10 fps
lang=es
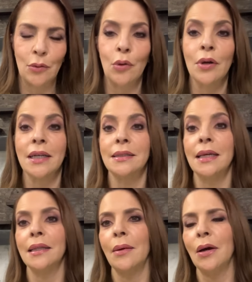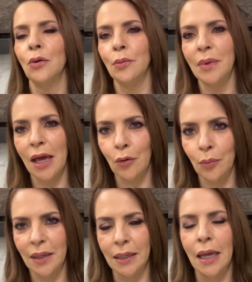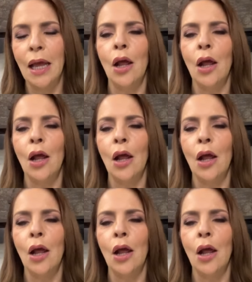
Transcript: luego que si andaba con Mía Rubín,